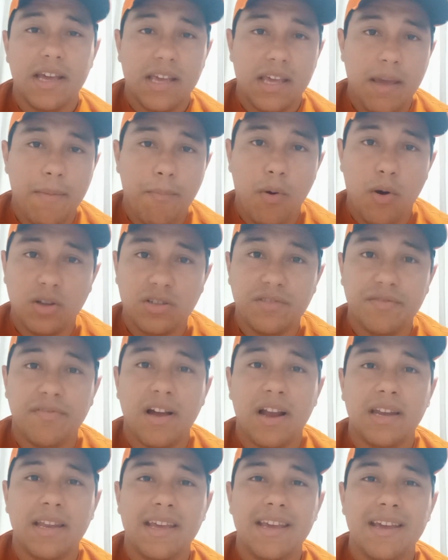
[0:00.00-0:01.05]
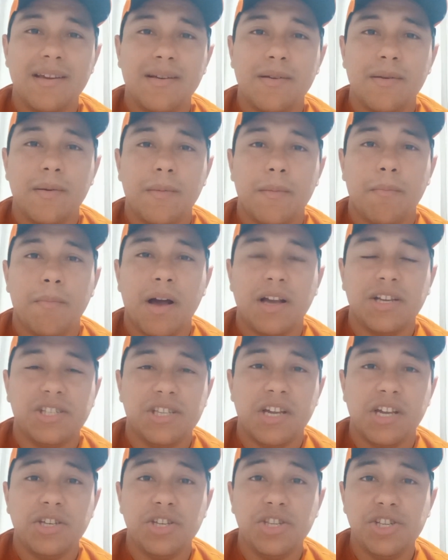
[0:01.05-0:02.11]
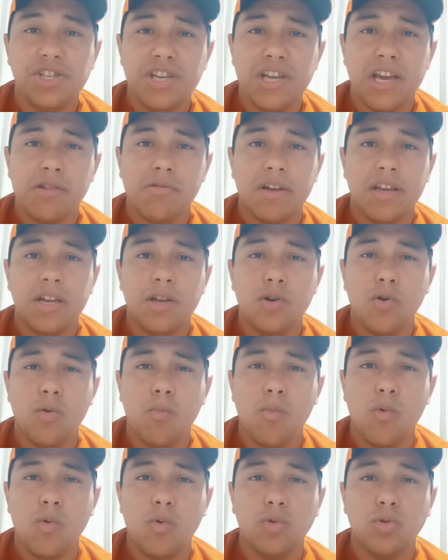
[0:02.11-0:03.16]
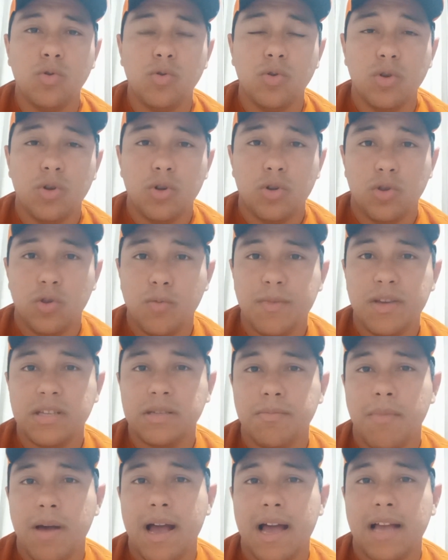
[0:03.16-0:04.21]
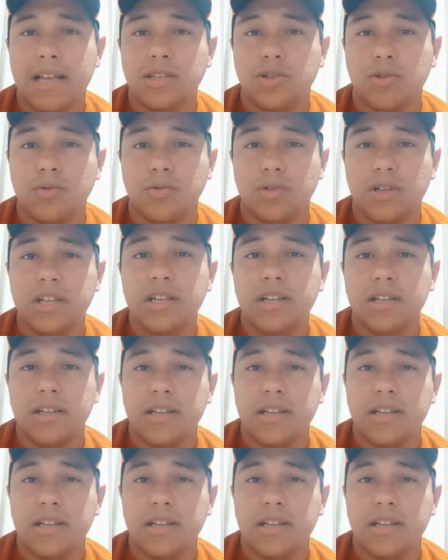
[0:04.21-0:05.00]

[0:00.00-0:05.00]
que pode valer bastante dinheiro aí no mundo numismático, né?